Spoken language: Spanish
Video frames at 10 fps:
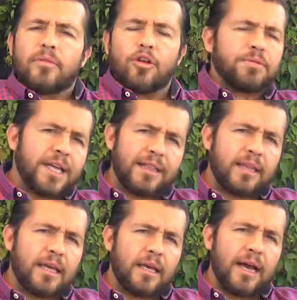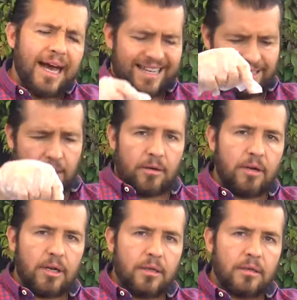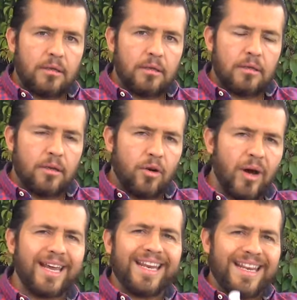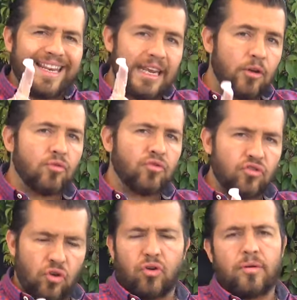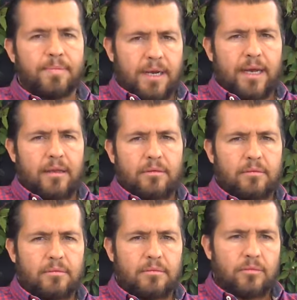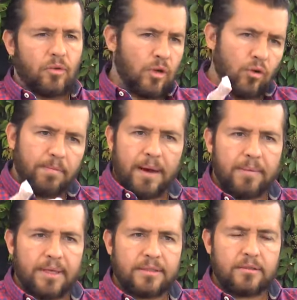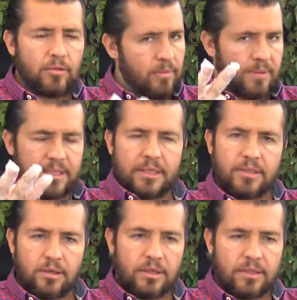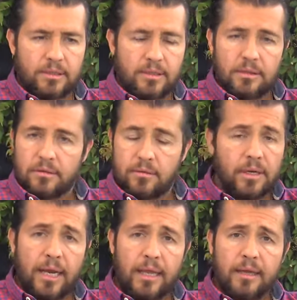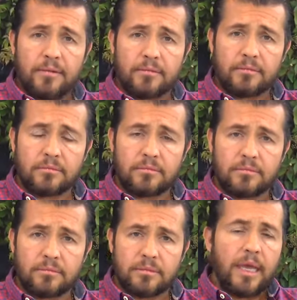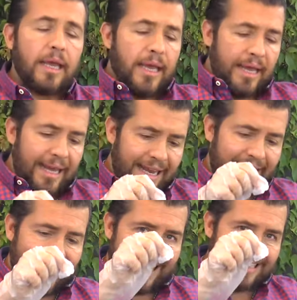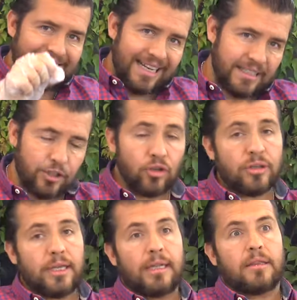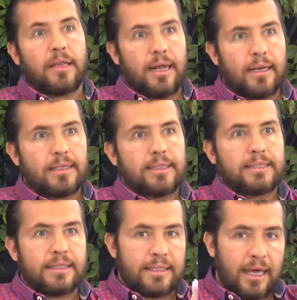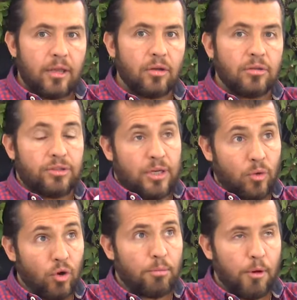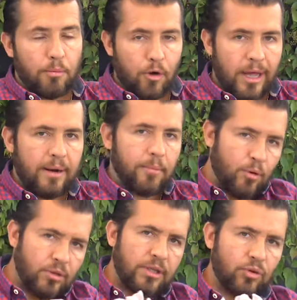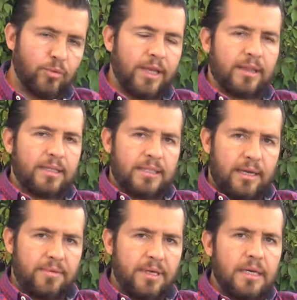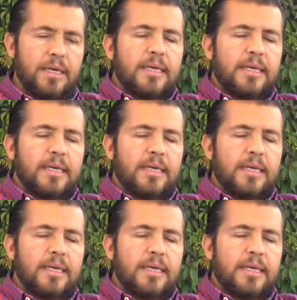No obstante, hasta ahora no hay ni un solo implicado. No hay culpables, no hay investigaciones, no hay nada la cancelación del tan necesitado seguro popular por un titubeante Insabi